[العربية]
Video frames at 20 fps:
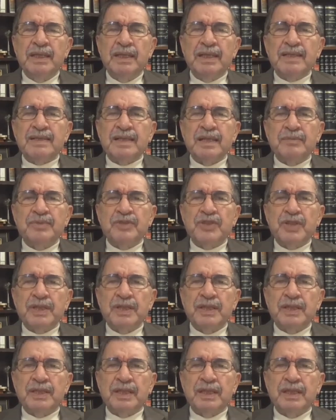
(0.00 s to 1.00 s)
ليست
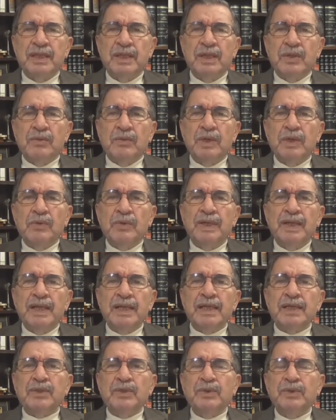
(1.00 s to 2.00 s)
بجديده وهو
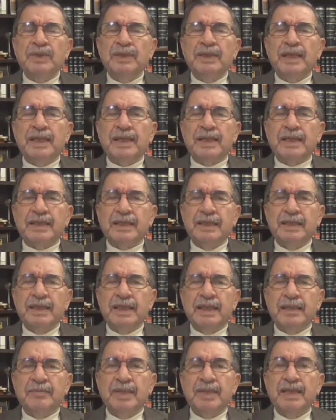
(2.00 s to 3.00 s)
لا يدعو الى
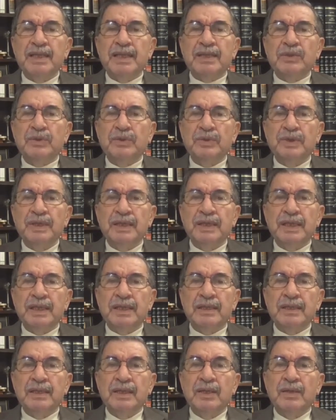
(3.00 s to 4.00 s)
قطعها بل يدعو الى
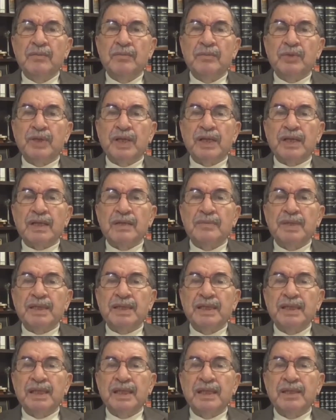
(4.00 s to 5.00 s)

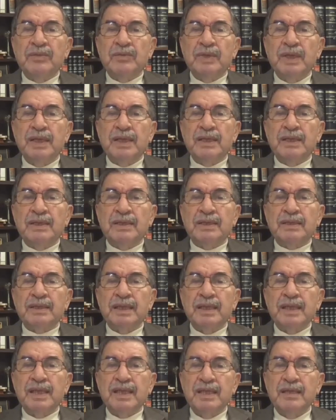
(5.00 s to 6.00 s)
مراقبتها
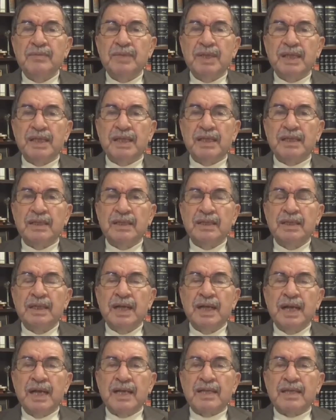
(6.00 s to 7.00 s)
وتنظيمها
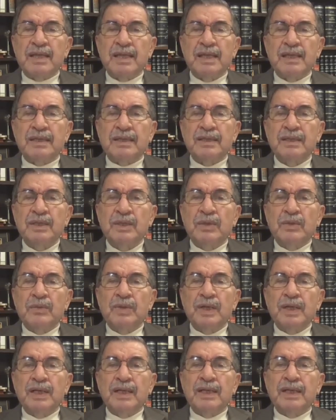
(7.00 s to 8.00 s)
اكثر
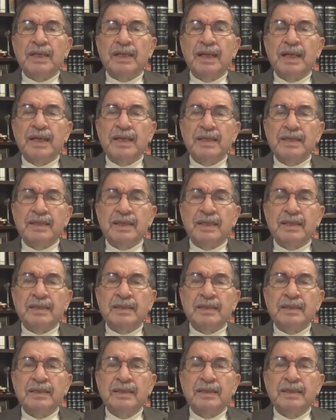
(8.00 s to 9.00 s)

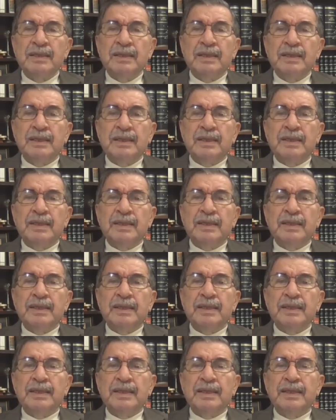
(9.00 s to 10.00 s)
وايضا
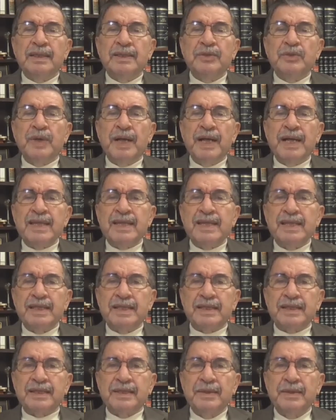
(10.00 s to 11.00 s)
آه،
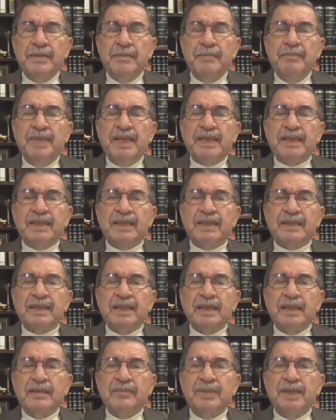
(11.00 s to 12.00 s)
يحذر من
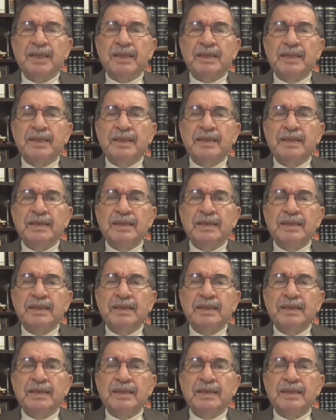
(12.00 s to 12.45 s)
طلبات